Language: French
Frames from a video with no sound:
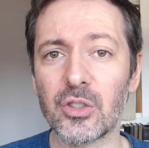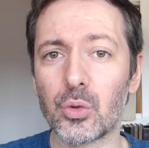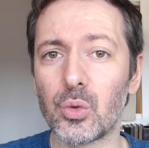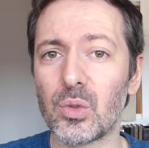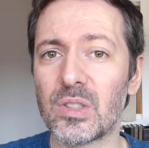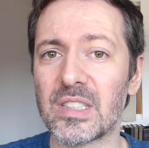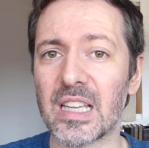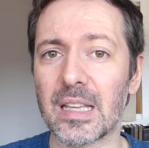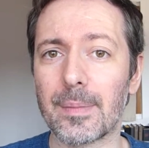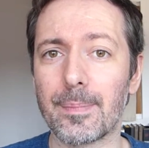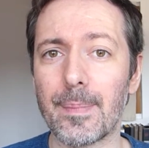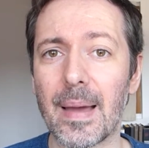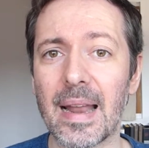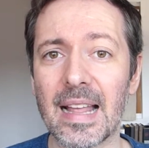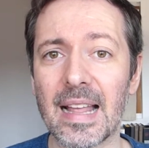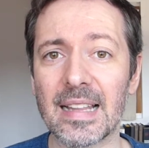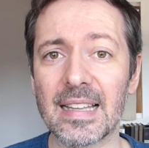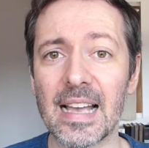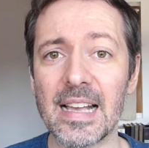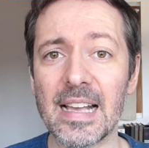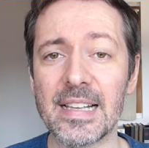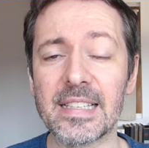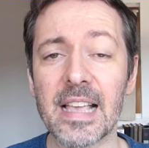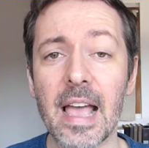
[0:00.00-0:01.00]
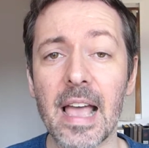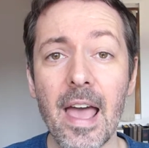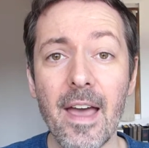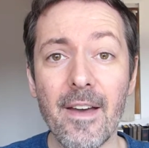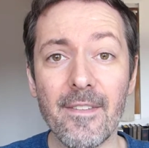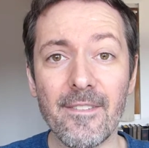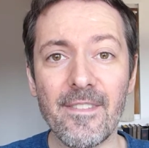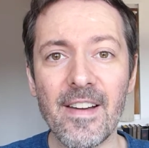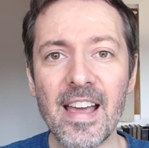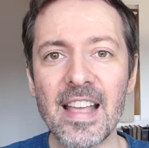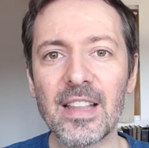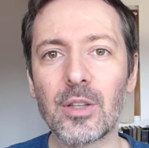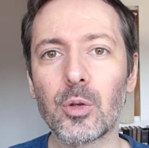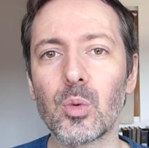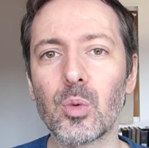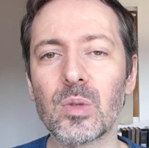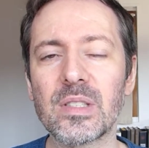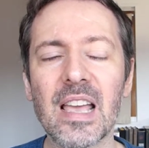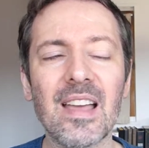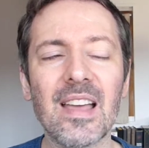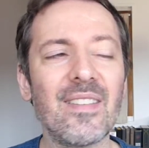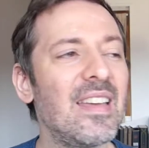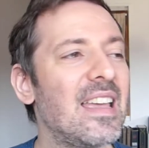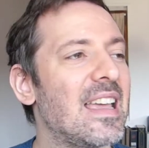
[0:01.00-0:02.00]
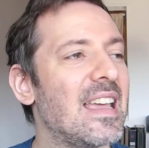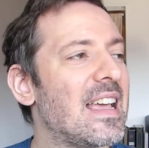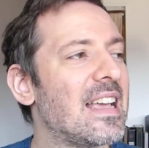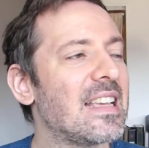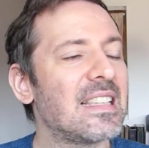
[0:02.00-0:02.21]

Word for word: toute cette maladresse, va être conservée.